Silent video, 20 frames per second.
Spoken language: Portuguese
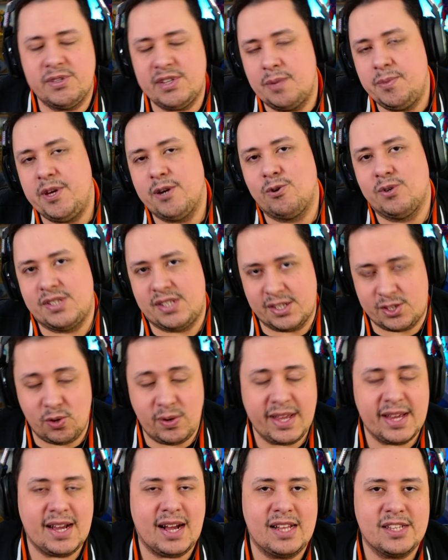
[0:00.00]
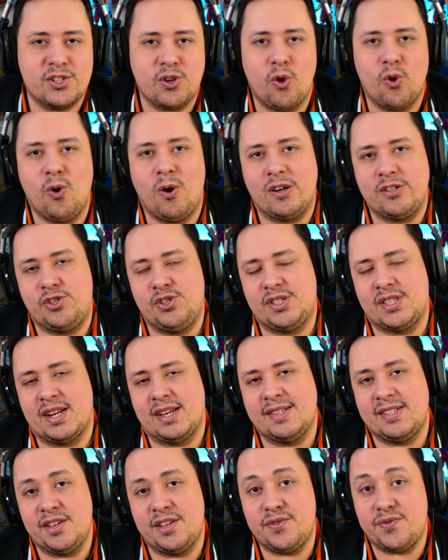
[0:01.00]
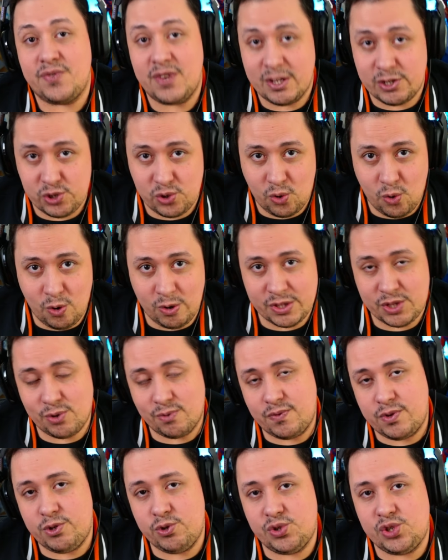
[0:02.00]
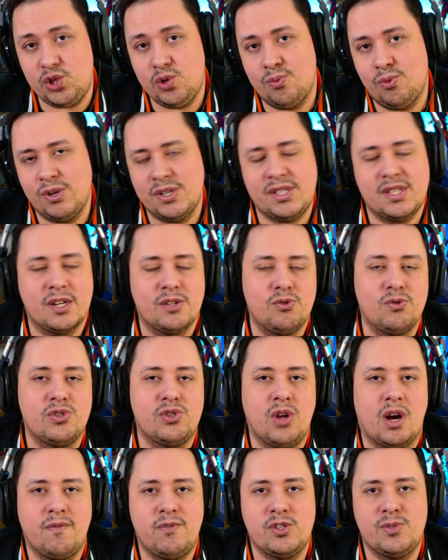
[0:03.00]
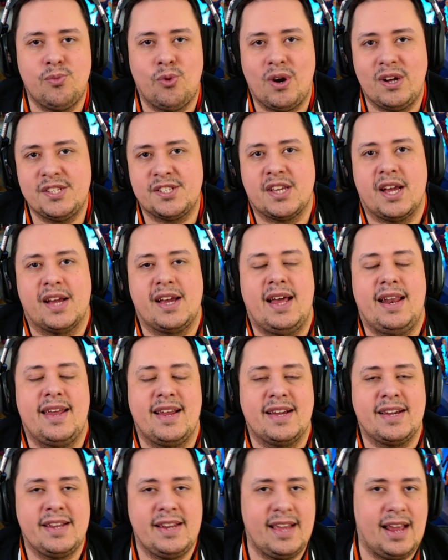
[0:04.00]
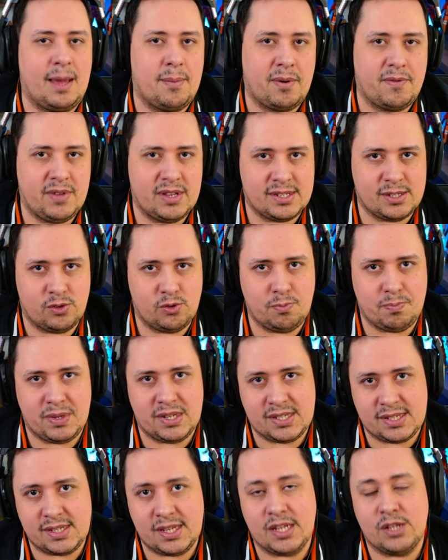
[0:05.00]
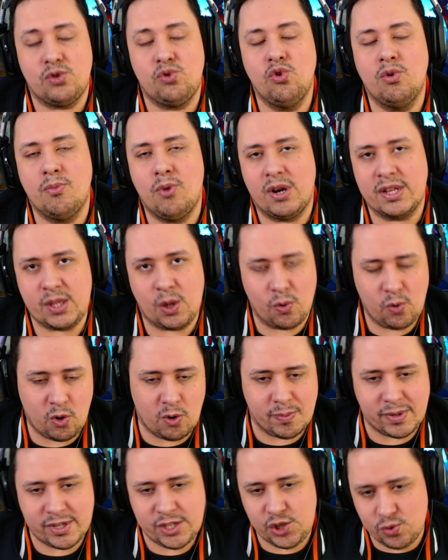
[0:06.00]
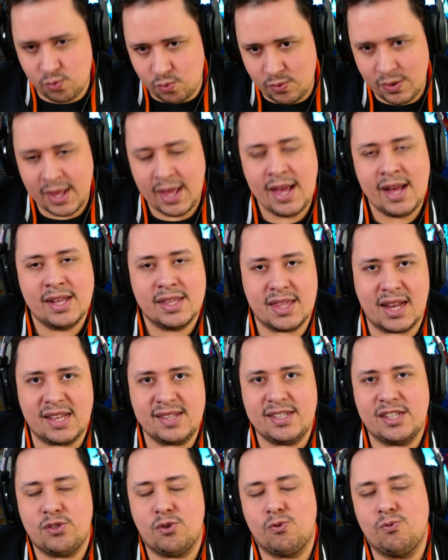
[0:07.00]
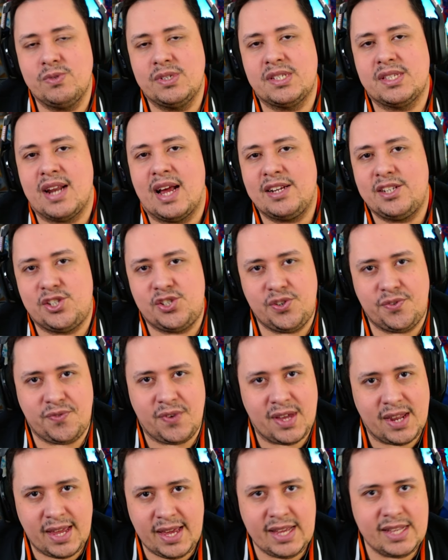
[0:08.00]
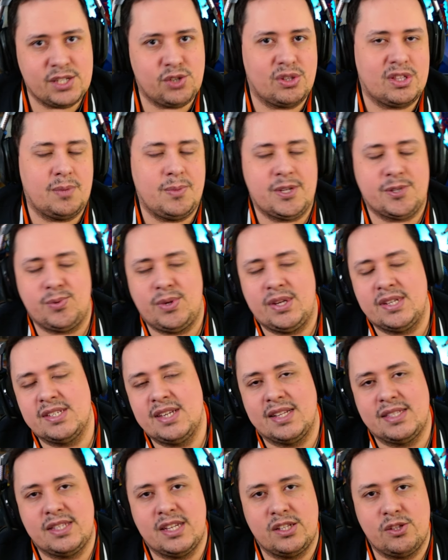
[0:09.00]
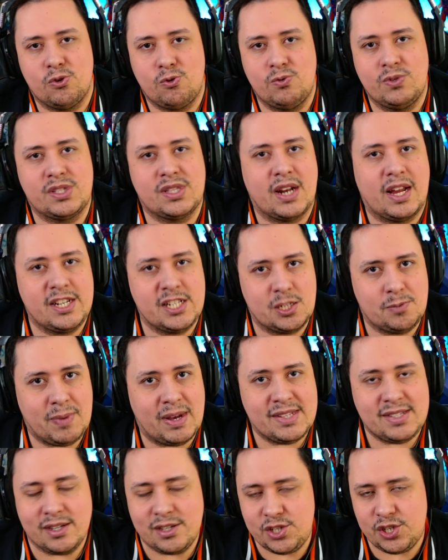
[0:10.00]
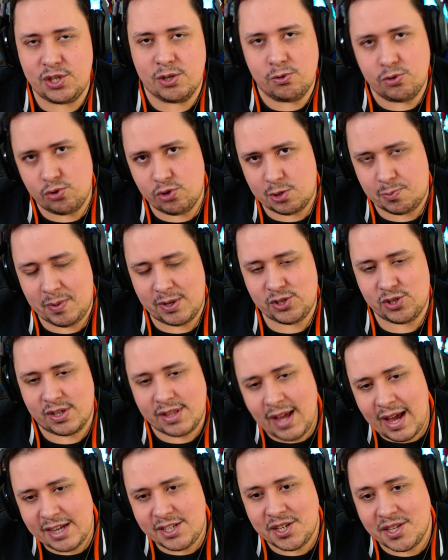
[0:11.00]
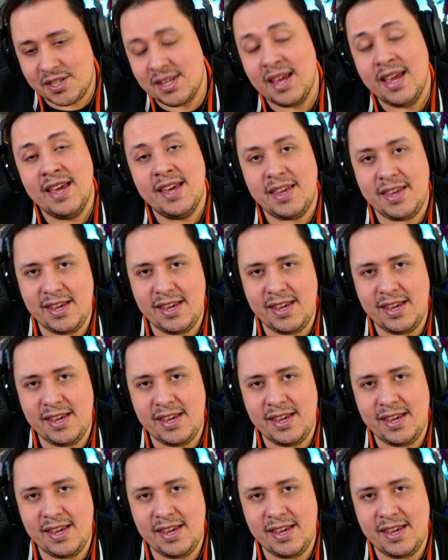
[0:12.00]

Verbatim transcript: Meus amigos, vocês estão ligados que eu gosto de trazer vez ou outra um videozinho mostrando os novos mods que a galera cria lá pra versão do PC no Mortal Kombat 1, trazendo alguns trajes diferentes ou até mesmo resgatando alguns trajes mais antigos dos personagens.